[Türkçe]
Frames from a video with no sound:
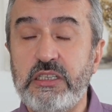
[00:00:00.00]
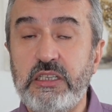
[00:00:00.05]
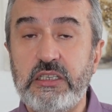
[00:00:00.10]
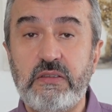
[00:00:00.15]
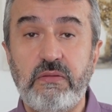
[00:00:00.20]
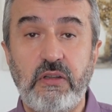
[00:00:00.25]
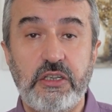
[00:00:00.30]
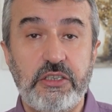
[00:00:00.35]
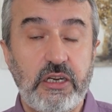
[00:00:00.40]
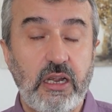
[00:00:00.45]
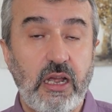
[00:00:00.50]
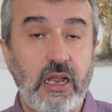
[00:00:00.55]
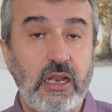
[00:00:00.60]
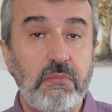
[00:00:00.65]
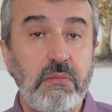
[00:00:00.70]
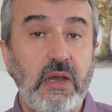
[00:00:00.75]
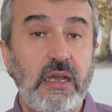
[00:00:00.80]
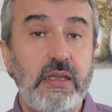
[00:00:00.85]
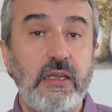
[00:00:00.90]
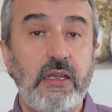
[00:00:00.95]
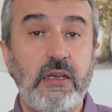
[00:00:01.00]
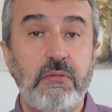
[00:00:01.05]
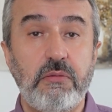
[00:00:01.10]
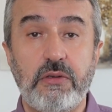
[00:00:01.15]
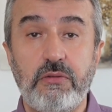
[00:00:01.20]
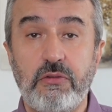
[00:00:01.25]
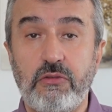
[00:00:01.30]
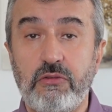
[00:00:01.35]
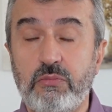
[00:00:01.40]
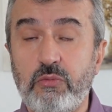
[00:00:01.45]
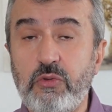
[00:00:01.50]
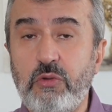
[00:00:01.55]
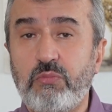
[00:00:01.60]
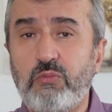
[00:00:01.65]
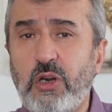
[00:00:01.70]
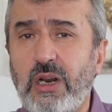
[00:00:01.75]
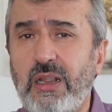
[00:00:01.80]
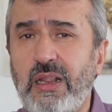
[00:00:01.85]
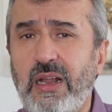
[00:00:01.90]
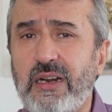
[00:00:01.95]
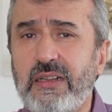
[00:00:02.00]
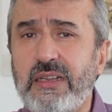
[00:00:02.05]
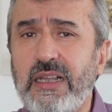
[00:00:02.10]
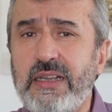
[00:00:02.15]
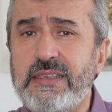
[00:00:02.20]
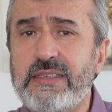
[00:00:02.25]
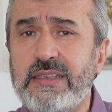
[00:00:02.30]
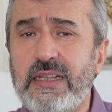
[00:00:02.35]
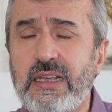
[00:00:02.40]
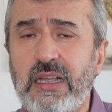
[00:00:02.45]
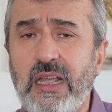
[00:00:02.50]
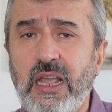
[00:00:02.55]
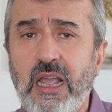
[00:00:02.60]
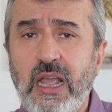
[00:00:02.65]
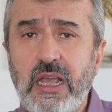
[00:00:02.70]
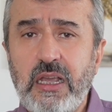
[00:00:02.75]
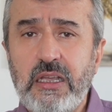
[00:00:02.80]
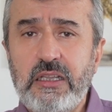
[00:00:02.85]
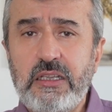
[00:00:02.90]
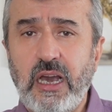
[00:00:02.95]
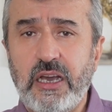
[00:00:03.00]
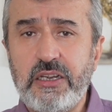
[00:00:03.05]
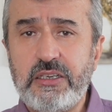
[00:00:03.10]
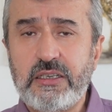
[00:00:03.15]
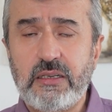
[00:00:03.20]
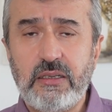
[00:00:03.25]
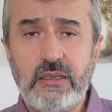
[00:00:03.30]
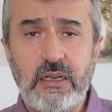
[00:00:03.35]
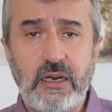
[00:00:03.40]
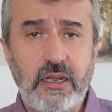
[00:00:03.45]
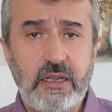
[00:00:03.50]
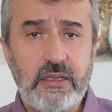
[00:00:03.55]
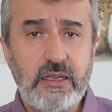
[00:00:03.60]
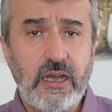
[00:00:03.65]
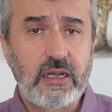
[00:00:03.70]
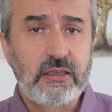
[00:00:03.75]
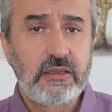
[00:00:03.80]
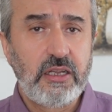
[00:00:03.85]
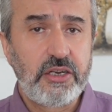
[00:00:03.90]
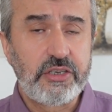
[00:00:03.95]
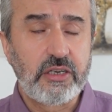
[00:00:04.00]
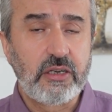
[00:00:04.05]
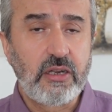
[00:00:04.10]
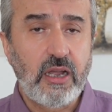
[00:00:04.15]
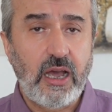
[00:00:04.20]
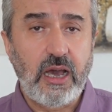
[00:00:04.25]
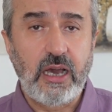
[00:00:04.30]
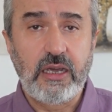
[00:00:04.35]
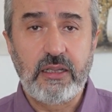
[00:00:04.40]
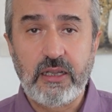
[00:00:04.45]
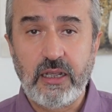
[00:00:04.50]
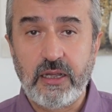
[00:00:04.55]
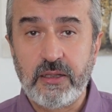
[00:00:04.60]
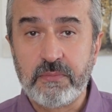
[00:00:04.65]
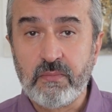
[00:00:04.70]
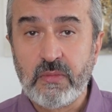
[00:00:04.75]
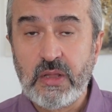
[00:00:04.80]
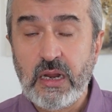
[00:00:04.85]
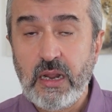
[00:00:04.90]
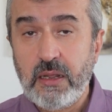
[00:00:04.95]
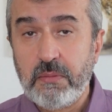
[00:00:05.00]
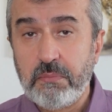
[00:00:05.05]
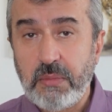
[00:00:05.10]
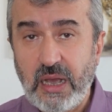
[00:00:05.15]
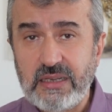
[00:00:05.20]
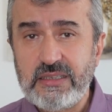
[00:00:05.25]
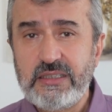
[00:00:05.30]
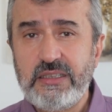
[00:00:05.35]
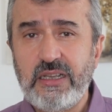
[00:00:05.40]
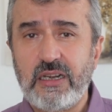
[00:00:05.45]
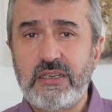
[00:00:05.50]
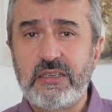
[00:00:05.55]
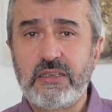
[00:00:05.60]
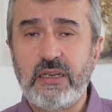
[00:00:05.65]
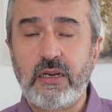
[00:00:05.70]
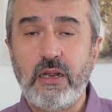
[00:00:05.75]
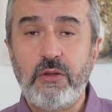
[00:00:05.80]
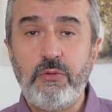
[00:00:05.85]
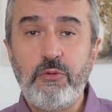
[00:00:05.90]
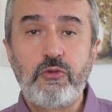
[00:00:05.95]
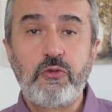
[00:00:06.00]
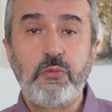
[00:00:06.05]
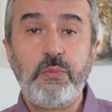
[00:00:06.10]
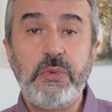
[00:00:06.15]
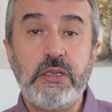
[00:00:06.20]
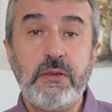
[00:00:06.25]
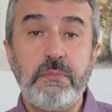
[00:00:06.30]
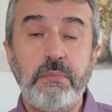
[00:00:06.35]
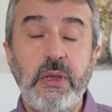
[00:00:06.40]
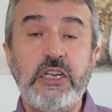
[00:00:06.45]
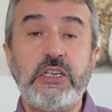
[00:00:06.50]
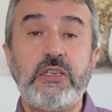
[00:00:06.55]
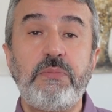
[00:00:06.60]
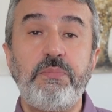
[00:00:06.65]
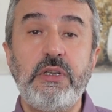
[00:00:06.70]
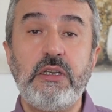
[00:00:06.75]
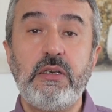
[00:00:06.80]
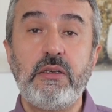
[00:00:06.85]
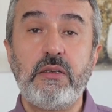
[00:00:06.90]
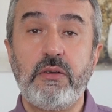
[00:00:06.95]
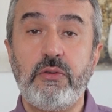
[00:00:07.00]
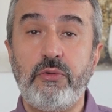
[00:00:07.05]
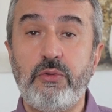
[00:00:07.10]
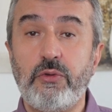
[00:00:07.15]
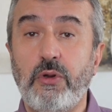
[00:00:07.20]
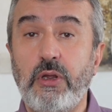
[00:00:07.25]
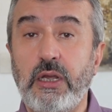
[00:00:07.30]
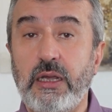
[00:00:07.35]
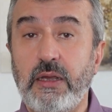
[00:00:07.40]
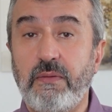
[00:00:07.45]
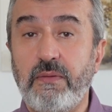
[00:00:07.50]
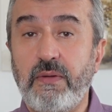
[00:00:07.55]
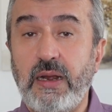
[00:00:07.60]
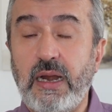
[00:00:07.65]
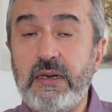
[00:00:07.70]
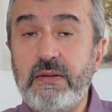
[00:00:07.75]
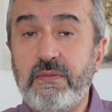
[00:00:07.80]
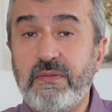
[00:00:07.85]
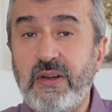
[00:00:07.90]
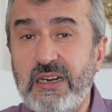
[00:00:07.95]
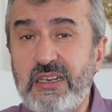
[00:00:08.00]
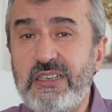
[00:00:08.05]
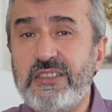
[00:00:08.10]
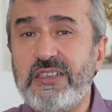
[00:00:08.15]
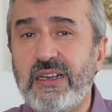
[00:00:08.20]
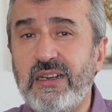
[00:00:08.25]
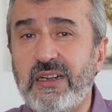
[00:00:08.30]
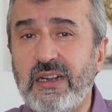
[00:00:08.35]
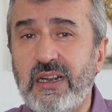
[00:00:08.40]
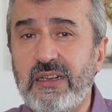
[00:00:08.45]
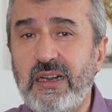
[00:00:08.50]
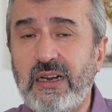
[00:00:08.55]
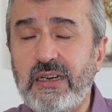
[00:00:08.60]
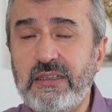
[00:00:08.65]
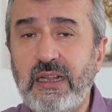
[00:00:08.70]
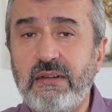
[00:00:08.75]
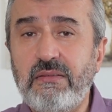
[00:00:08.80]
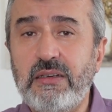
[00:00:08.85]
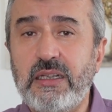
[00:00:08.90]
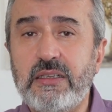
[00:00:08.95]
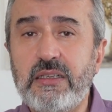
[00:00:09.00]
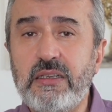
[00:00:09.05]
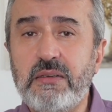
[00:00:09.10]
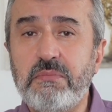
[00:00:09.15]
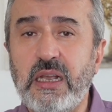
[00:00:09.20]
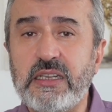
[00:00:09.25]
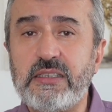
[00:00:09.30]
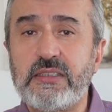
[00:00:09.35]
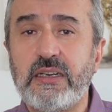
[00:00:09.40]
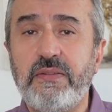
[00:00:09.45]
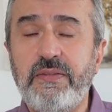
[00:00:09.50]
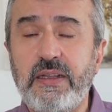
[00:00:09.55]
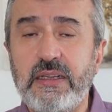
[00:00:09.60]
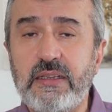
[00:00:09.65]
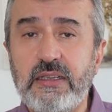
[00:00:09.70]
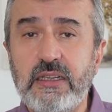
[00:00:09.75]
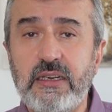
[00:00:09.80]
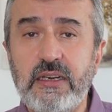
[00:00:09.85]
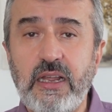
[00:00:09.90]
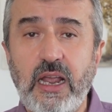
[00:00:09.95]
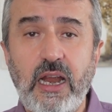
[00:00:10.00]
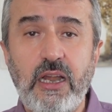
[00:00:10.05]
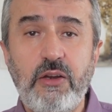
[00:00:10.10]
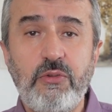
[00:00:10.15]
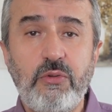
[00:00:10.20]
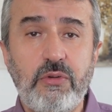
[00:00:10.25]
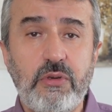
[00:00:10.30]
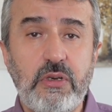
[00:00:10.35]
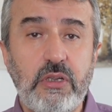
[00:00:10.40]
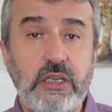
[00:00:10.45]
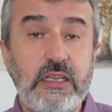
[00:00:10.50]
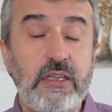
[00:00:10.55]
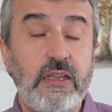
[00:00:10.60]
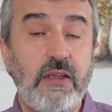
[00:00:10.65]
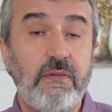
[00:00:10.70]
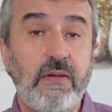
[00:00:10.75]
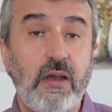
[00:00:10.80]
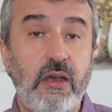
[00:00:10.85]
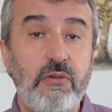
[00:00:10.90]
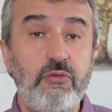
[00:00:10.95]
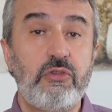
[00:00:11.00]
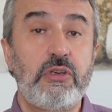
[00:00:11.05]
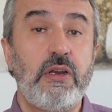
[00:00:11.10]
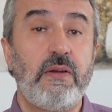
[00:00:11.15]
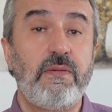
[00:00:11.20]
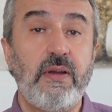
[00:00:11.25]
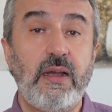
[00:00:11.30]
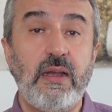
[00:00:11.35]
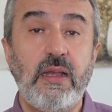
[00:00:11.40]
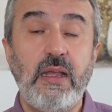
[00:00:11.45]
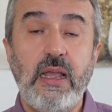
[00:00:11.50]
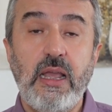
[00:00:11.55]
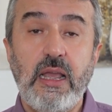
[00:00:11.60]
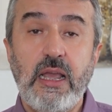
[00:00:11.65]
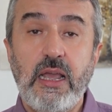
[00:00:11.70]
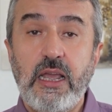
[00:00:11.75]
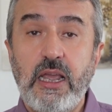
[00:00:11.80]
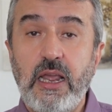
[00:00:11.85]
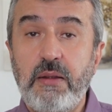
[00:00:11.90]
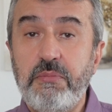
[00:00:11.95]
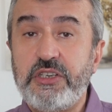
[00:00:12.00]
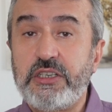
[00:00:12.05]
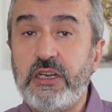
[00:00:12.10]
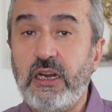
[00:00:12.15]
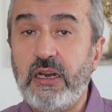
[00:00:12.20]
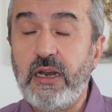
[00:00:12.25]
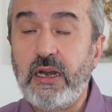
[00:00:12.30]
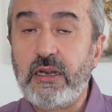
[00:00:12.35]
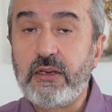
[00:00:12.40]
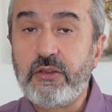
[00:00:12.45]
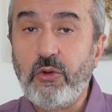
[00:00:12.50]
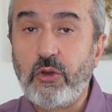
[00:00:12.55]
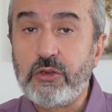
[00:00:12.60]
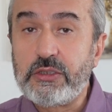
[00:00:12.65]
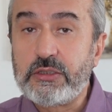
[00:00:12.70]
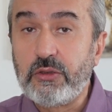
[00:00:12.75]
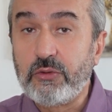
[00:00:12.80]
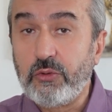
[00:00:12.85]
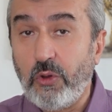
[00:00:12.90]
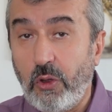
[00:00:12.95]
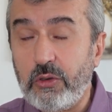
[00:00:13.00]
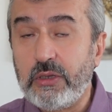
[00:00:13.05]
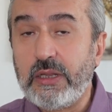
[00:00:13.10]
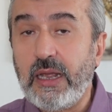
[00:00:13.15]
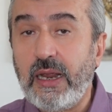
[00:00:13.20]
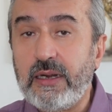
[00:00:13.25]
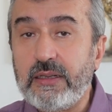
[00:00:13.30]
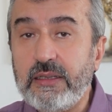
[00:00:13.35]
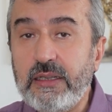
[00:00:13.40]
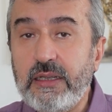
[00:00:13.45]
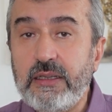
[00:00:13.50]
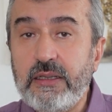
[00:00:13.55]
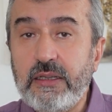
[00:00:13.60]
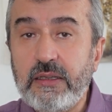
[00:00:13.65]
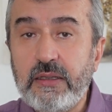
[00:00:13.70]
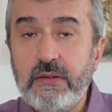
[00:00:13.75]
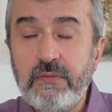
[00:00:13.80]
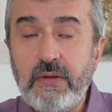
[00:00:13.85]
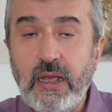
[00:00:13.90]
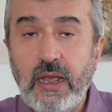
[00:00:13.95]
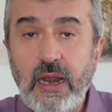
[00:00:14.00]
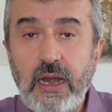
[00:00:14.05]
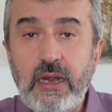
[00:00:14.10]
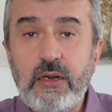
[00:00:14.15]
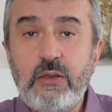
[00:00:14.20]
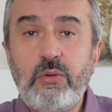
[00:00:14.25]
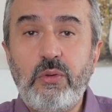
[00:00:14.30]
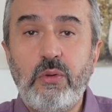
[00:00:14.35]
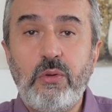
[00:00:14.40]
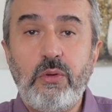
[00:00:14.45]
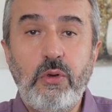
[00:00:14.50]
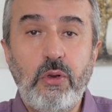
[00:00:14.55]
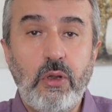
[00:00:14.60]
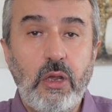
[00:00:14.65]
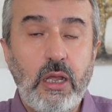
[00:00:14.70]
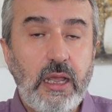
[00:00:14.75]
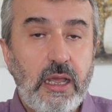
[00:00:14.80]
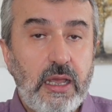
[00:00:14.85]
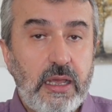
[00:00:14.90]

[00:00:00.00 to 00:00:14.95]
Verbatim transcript: İsveç'e, Almanya'ya bakıyoruz. Buralarda ise yaşlılara yaklaşık ayda bazı yaşlara 3 bin, 5 bin euroya varıncaya kadar devletin masraf ettiğini, her gün iki defa, üç defa hemşireler gö- gönderdiğini ve her türlü